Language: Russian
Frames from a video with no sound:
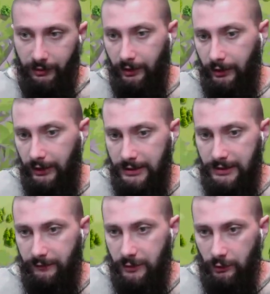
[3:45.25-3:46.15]
Э,
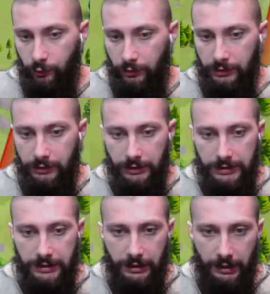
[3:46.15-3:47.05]
если все будет
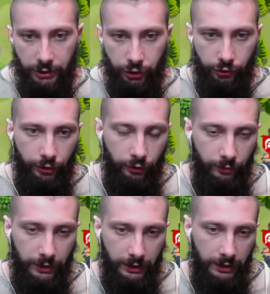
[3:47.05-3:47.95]
идти хорошо и у
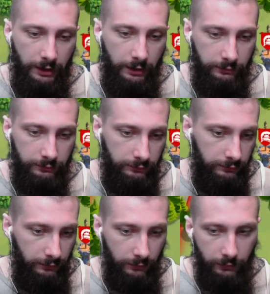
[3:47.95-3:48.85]
меня
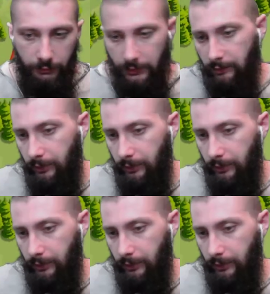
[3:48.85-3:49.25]
не,